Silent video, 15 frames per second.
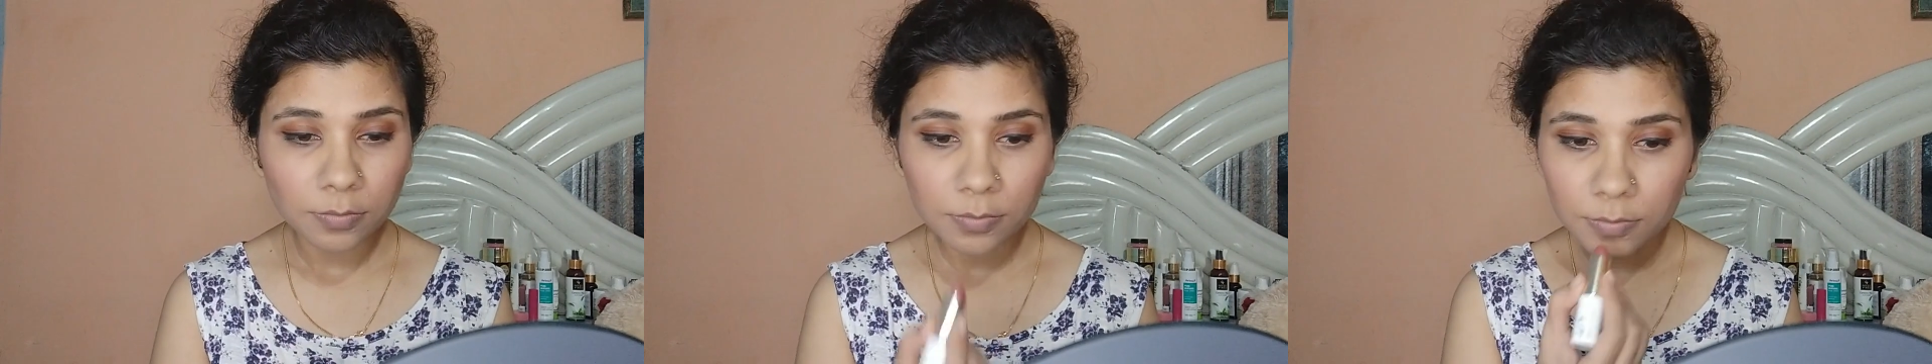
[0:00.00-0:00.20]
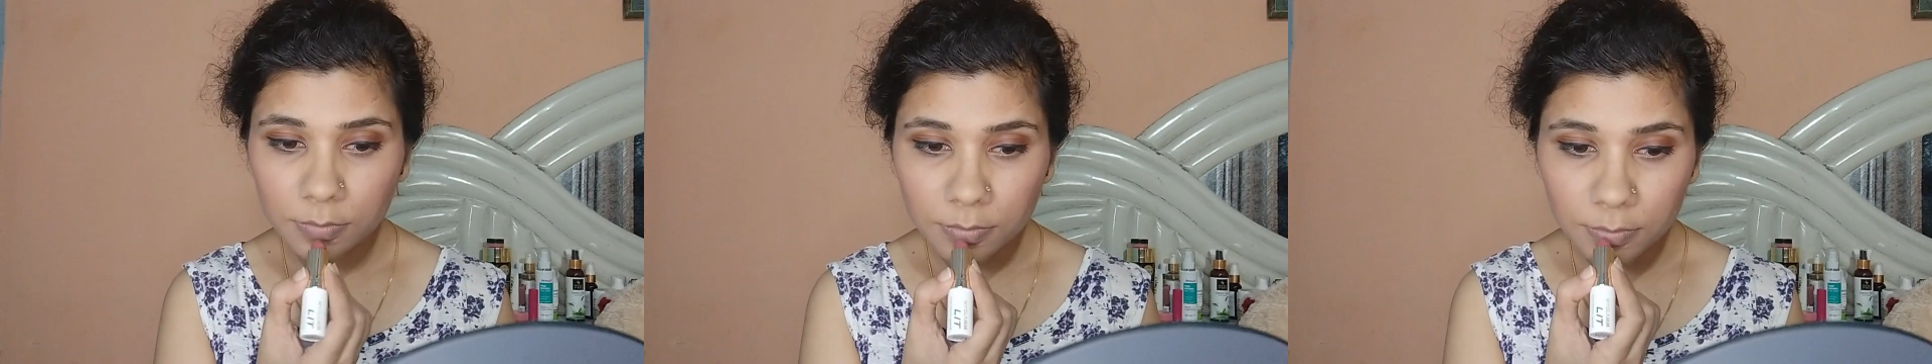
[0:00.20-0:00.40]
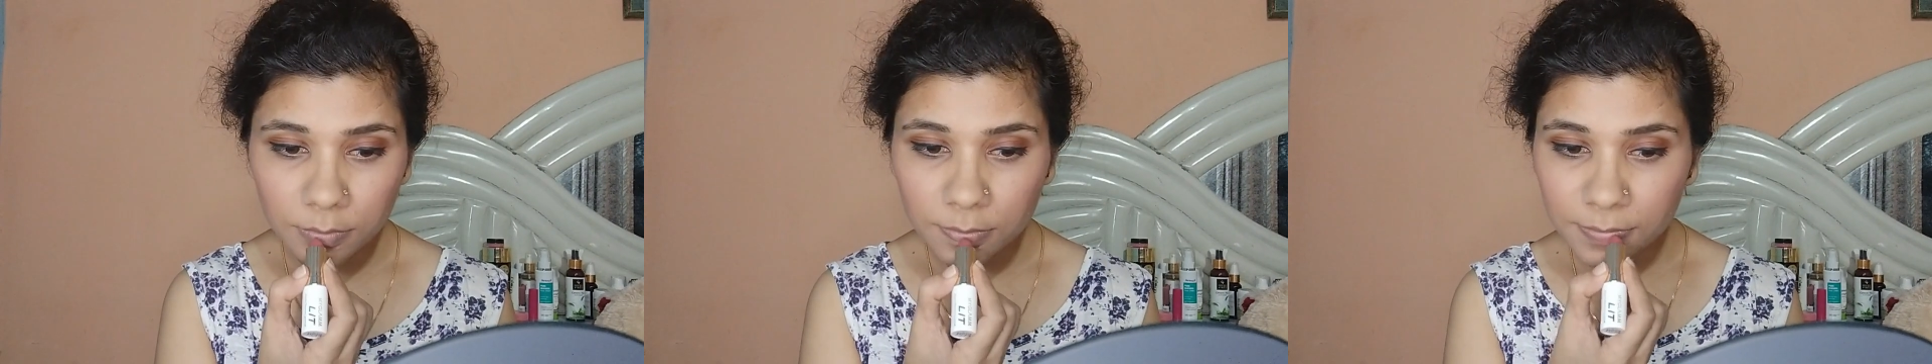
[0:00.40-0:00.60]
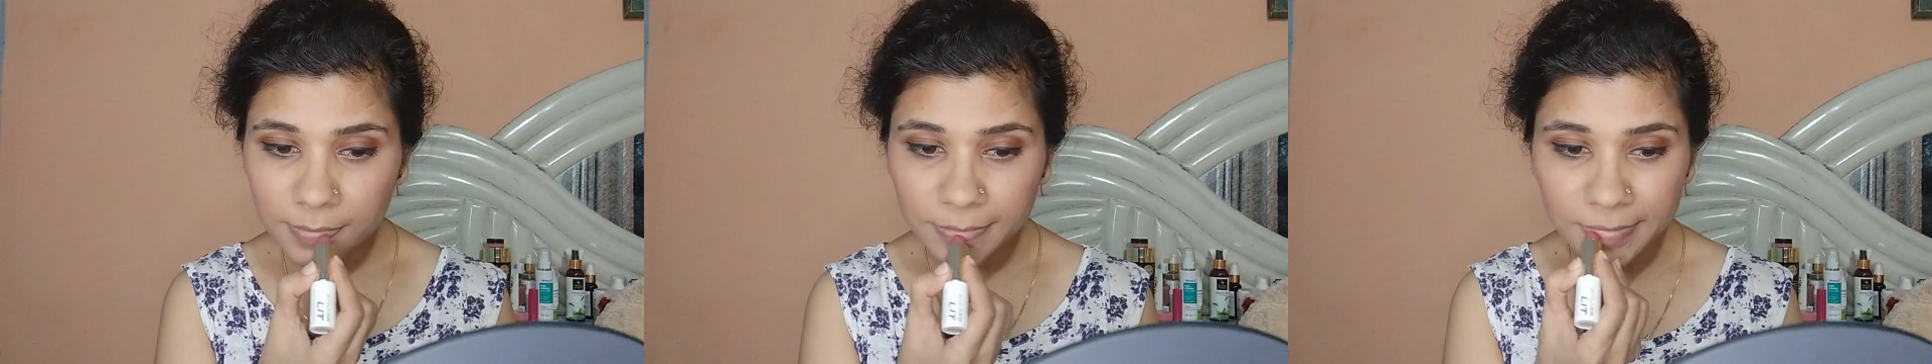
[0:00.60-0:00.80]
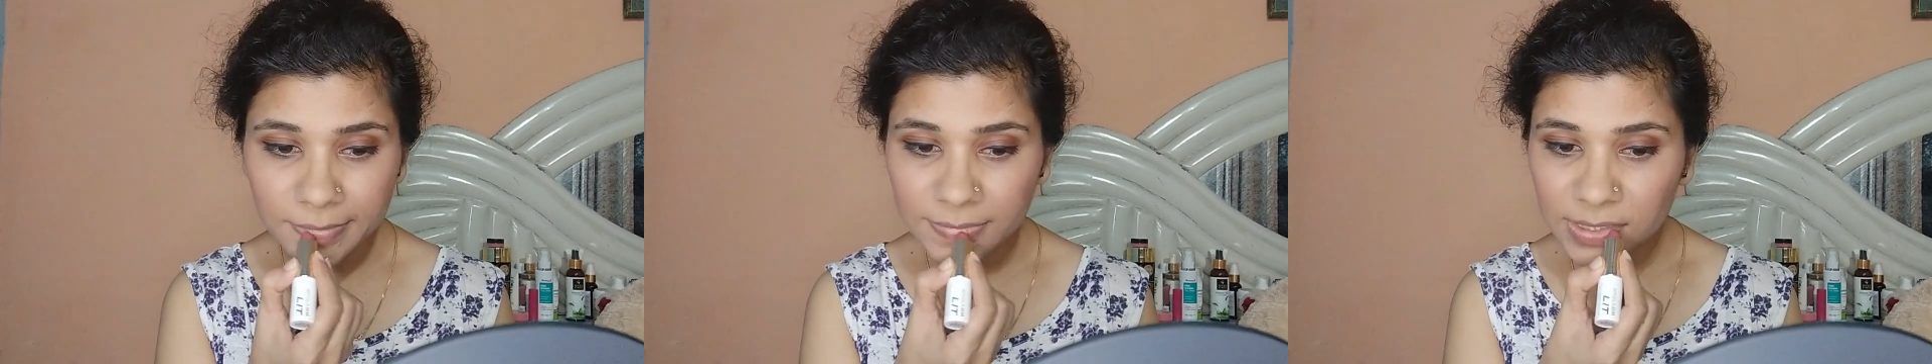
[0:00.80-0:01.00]
आप मेकअप लुक को
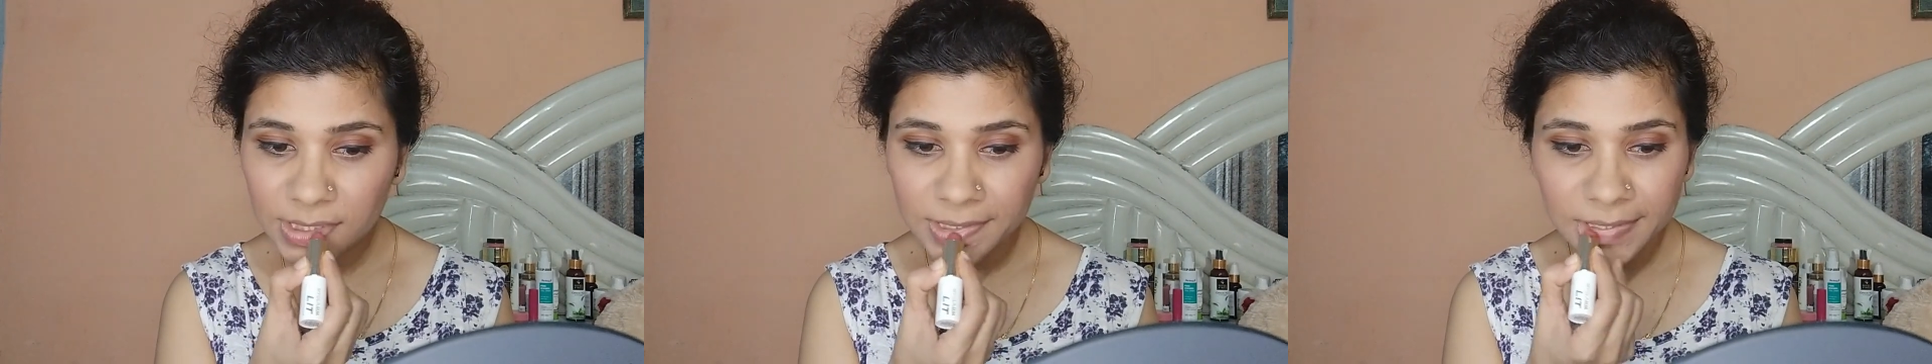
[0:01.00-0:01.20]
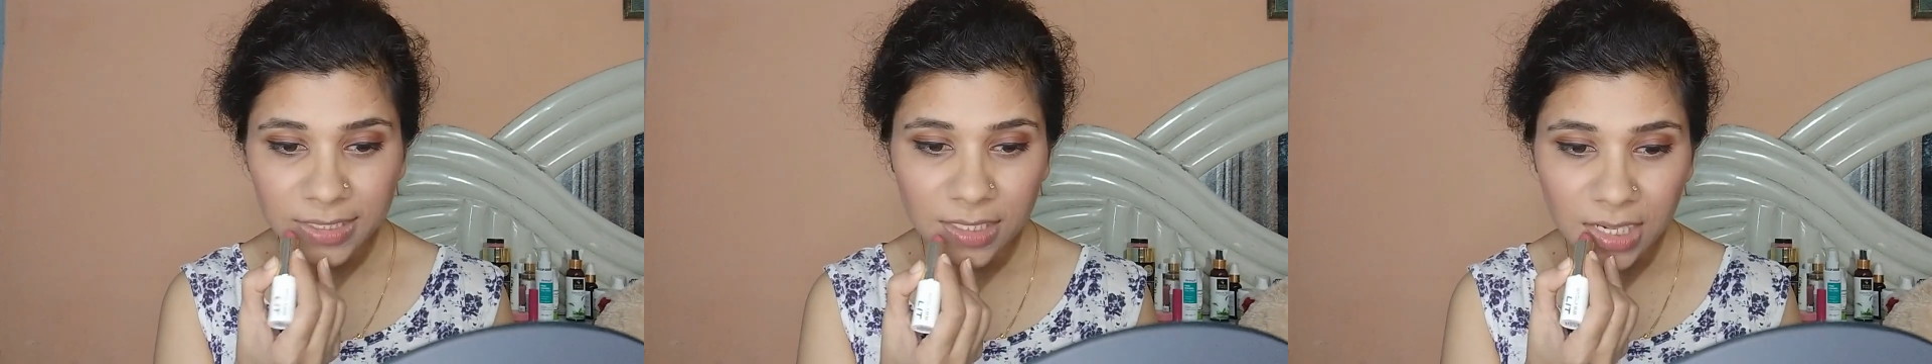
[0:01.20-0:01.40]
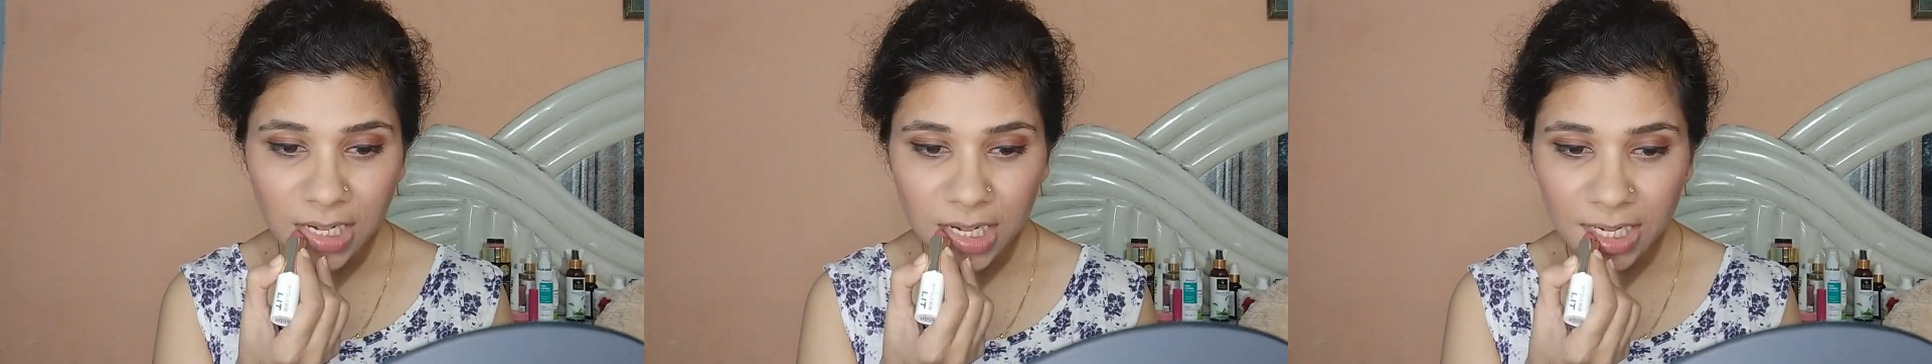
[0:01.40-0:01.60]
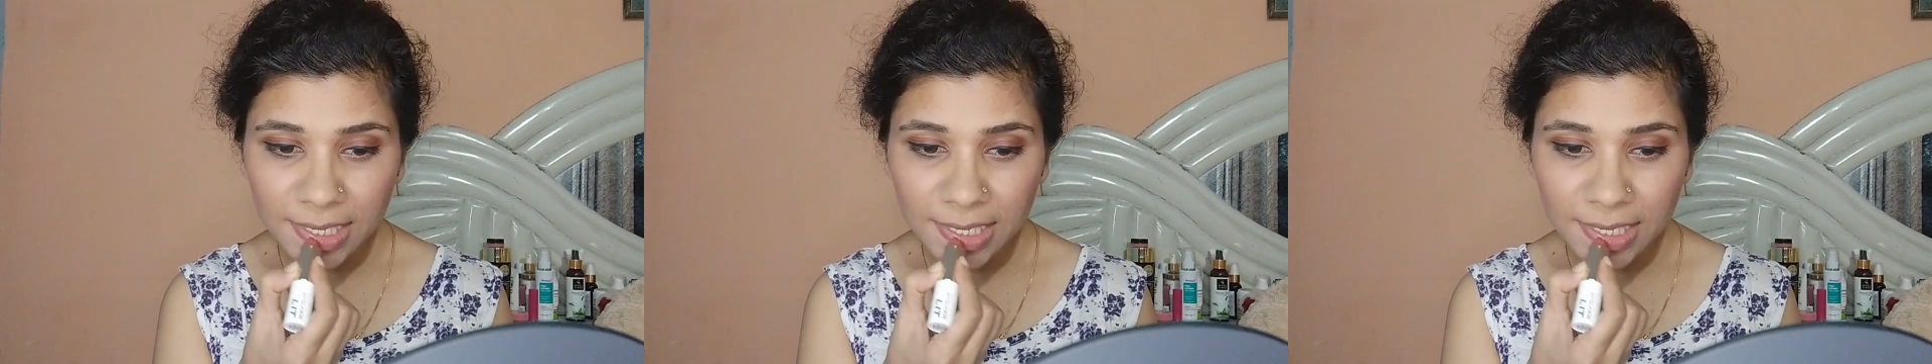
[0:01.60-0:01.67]
कंप्लीट करें